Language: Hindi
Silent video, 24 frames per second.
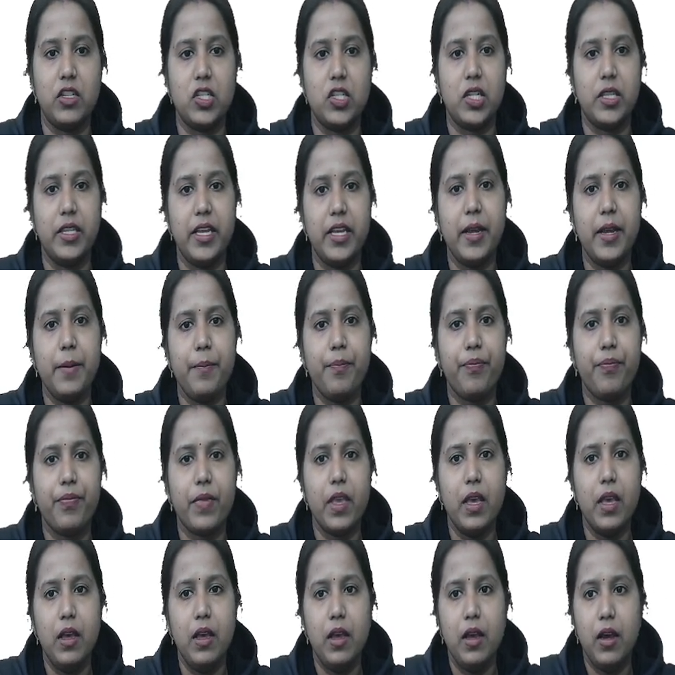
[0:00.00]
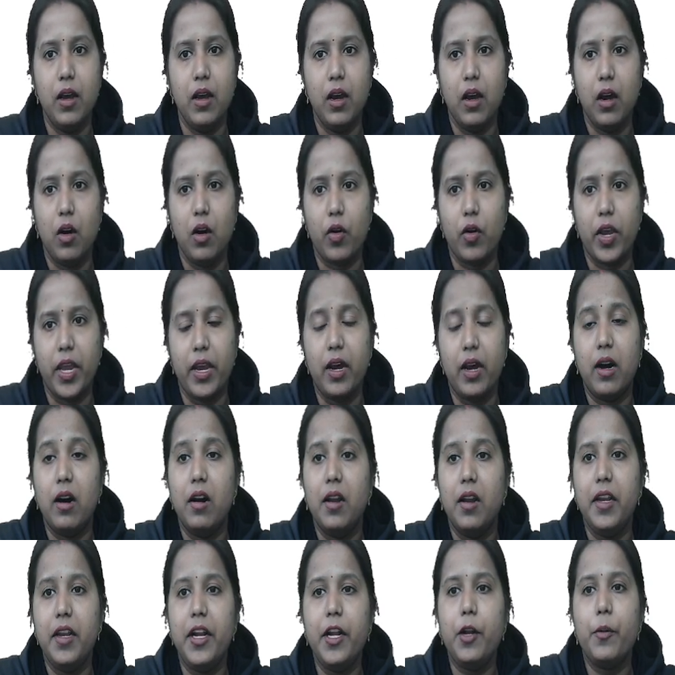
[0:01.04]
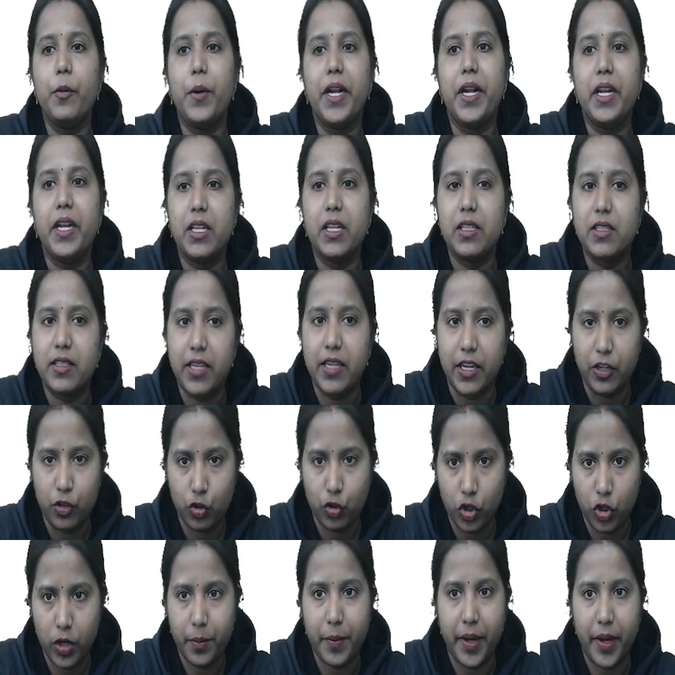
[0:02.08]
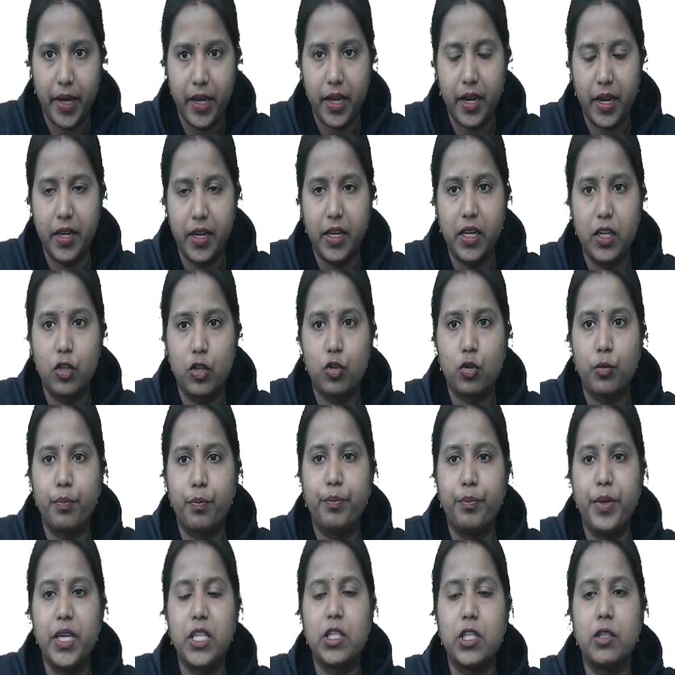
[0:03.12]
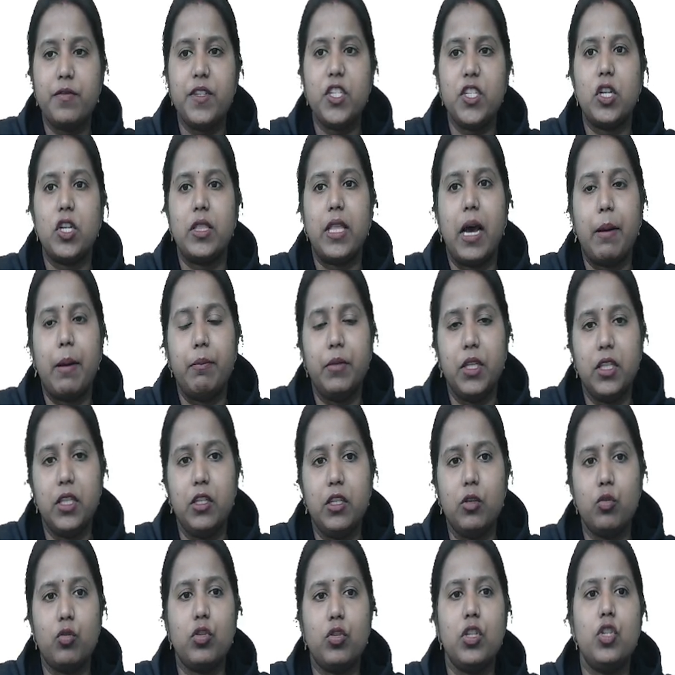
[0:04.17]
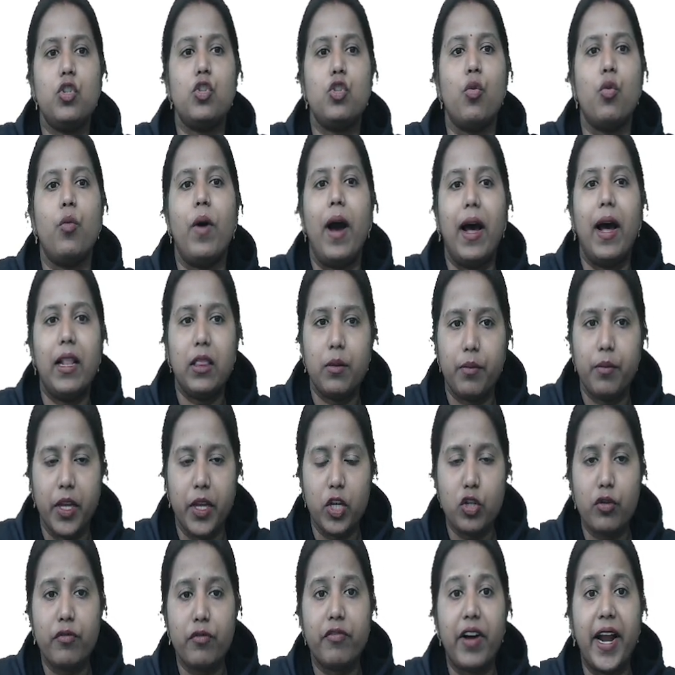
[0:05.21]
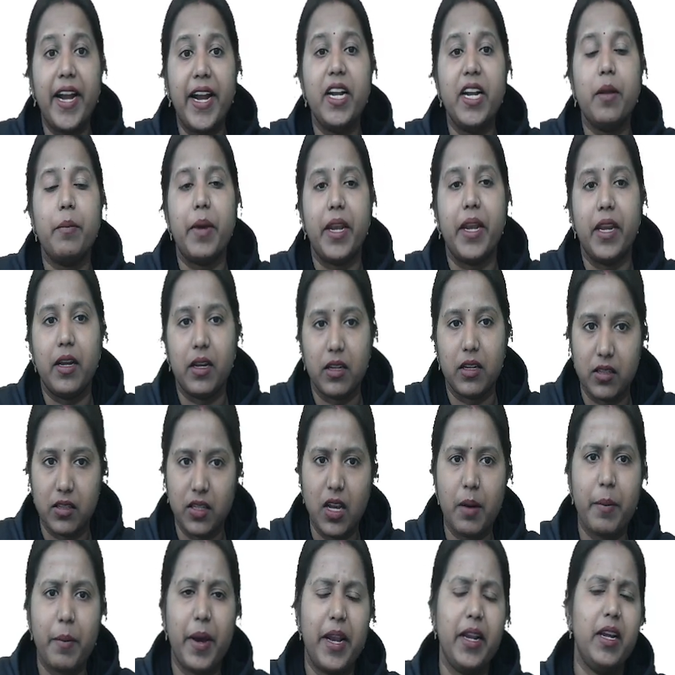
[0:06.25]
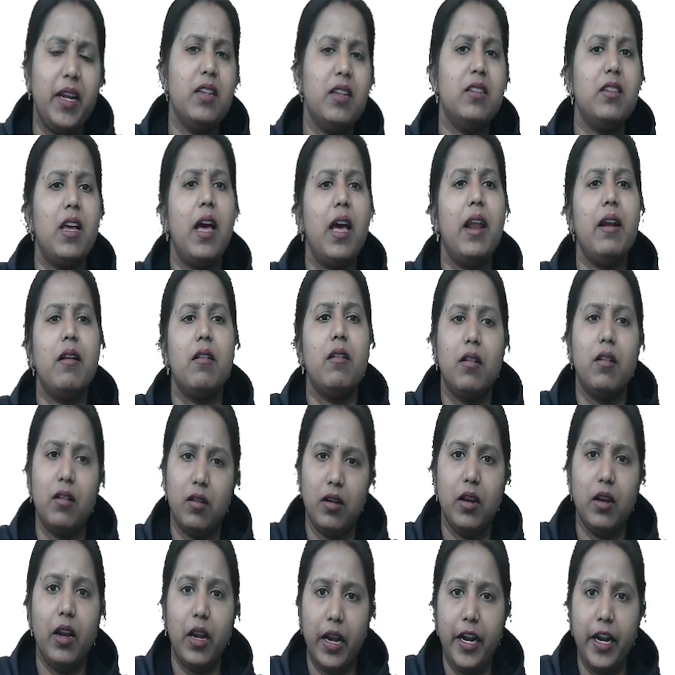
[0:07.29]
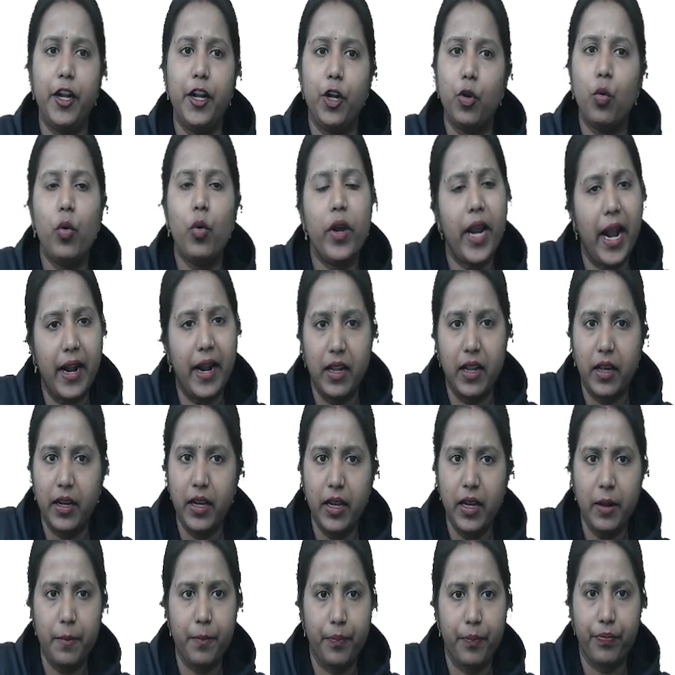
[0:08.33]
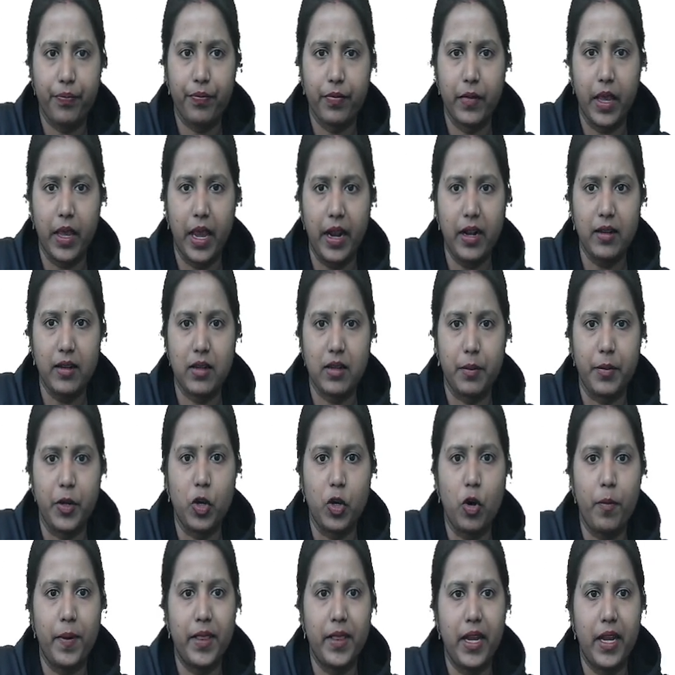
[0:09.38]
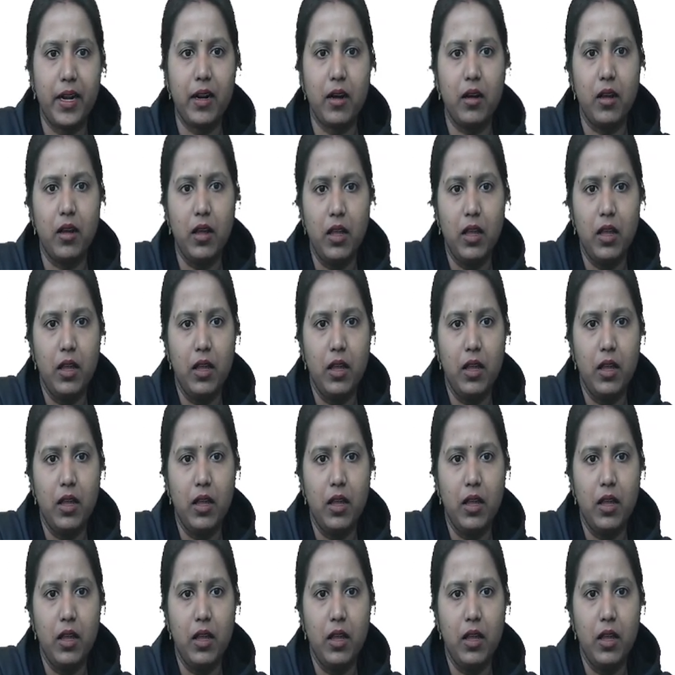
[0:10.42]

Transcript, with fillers: आगे चलते हैं ओके अर्ली ट्वेंटी सेंचुरी में यानी कि जो बीसवीं शताब्दी थी उसकी शुरुआत में जो व्हाइट अमेरिकन से अमेरिकन आर इन टू कैटेगरी है ना सभी को पता है ना